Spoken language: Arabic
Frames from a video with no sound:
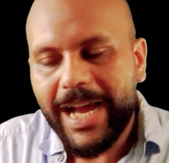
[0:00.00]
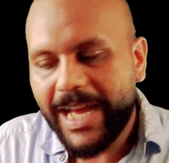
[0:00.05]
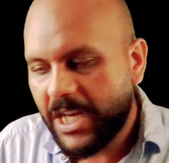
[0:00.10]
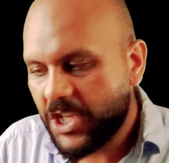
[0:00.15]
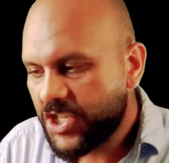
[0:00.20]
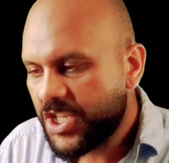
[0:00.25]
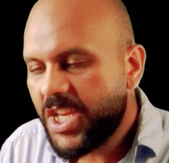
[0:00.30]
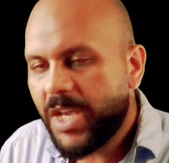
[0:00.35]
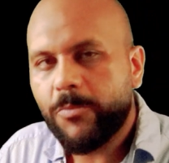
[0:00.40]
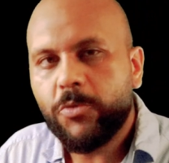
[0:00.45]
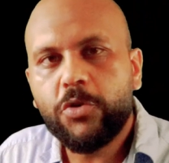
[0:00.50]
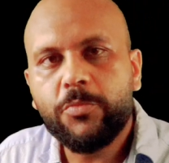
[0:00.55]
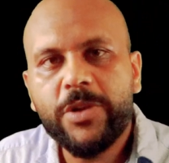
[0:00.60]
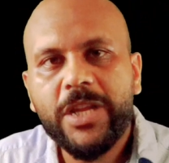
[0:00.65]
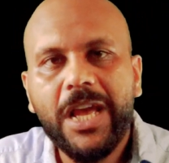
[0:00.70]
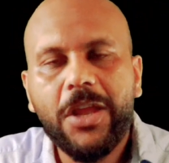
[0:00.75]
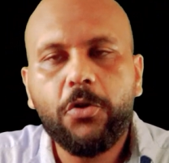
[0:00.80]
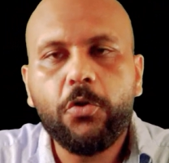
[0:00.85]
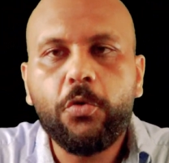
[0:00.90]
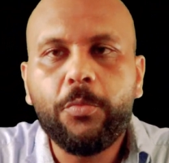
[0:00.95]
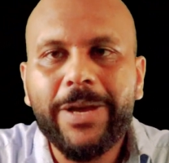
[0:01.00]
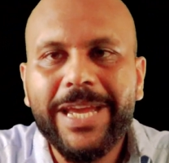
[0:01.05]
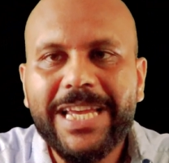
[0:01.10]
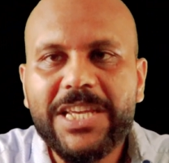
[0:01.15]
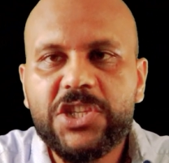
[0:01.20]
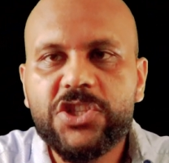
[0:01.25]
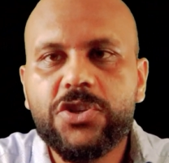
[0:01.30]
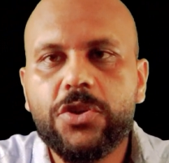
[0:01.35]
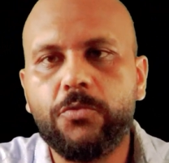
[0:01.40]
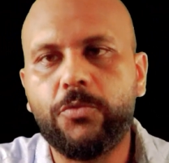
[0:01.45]
علشان يعملوا منها
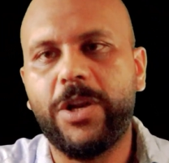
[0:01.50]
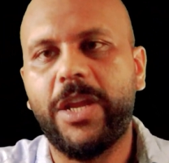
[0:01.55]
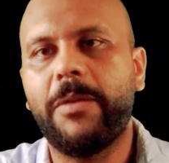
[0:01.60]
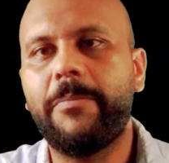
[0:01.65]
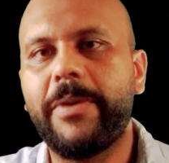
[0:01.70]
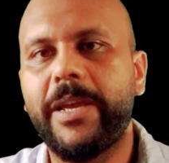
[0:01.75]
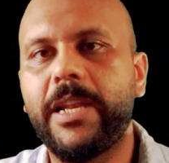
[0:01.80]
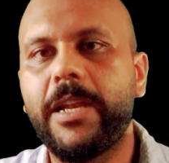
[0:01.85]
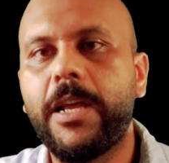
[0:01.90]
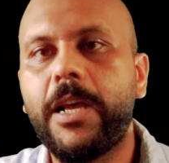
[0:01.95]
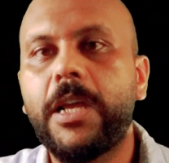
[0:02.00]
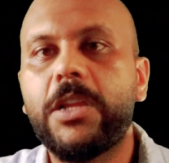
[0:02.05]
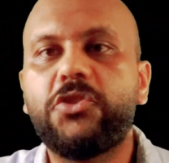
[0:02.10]
القماش والحبال